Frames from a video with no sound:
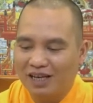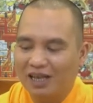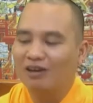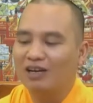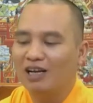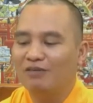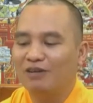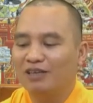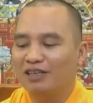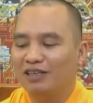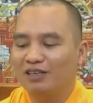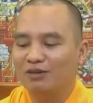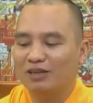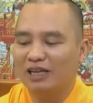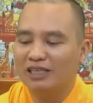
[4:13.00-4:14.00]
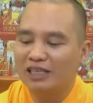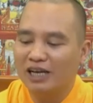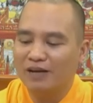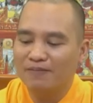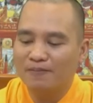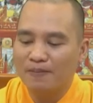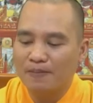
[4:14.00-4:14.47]
đấy còn đây Phật tử chúng ta
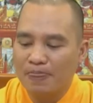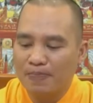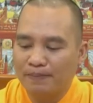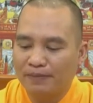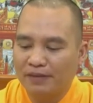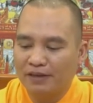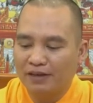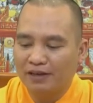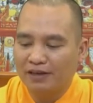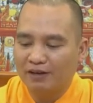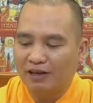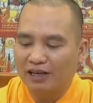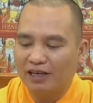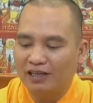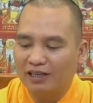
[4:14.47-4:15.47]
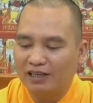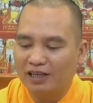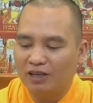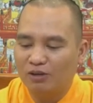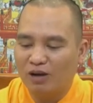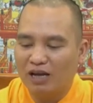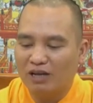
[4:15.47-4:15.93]
xem nói là gì
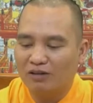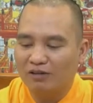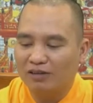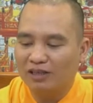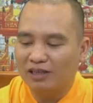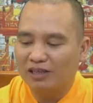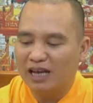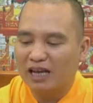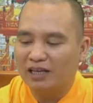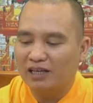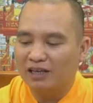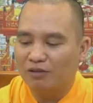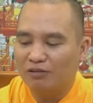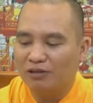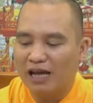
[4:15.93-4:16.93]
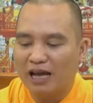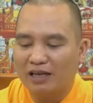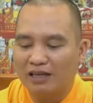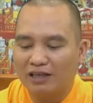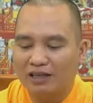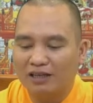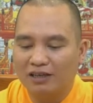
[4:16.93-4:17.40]
thỉnh thoảng có thời gian đi công tác
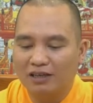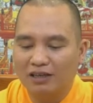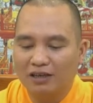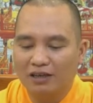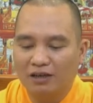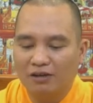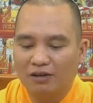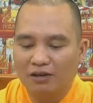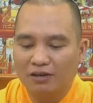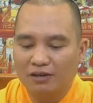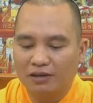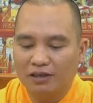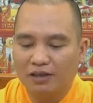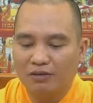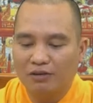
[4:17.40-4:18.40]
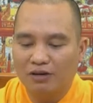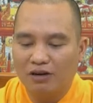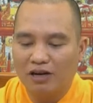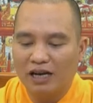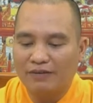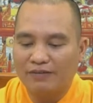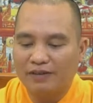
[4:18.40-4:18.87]
thì nói nhiều
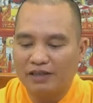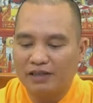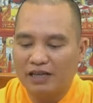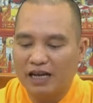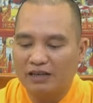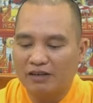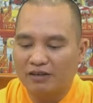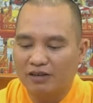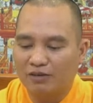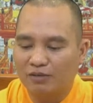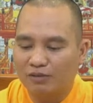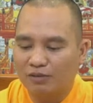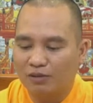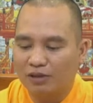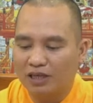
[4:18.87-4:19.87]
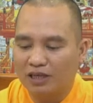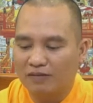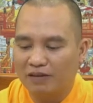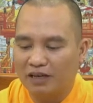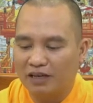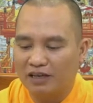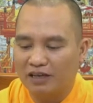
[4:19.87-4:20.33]
khó khăn về thời gian cho nên cũng đôi khi
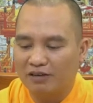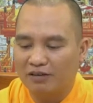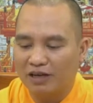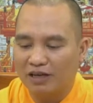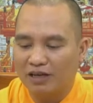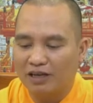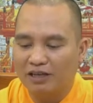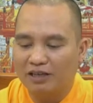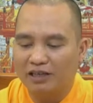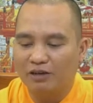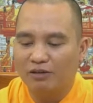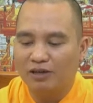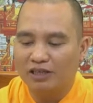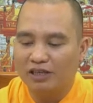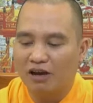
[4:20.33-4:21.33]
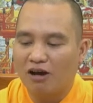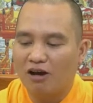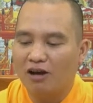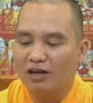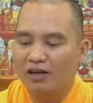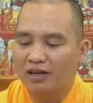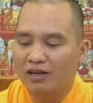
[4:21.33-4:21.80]
phải nói lấy nhiều lý
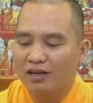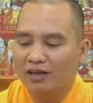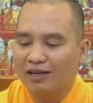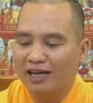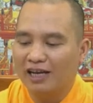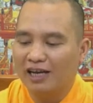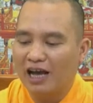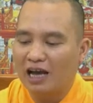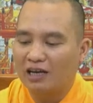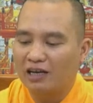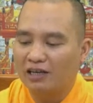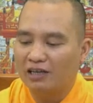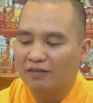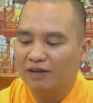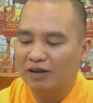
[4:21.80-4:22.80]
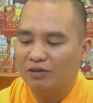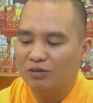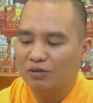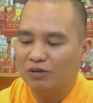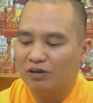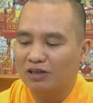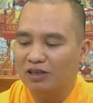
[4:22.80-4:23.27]
do này khác để đi vào
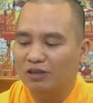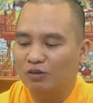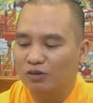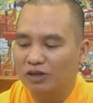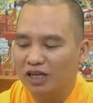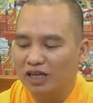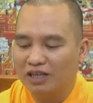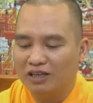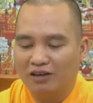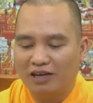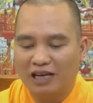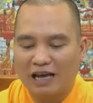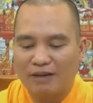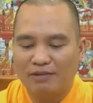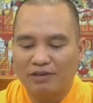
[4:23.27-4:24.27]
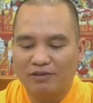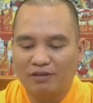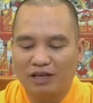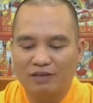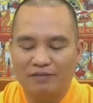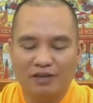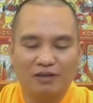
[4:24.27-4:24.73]
chùa có thể tụng kinh hỏi làm
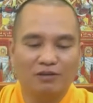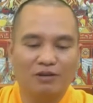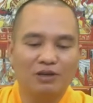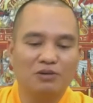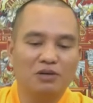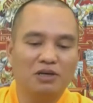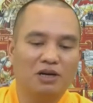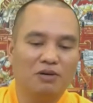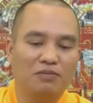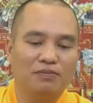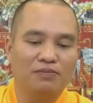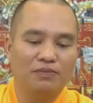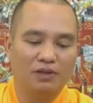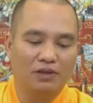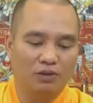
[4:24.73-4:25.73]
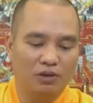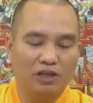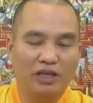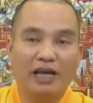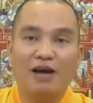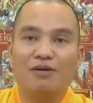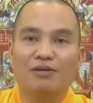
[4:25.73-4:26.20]
nói như vậy có nói dối không tùy
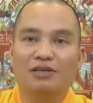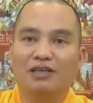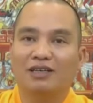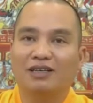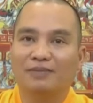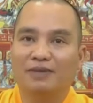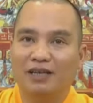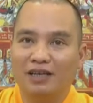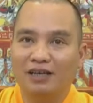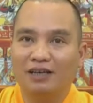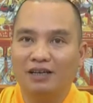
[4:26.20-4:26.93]
theo trường hợp nhé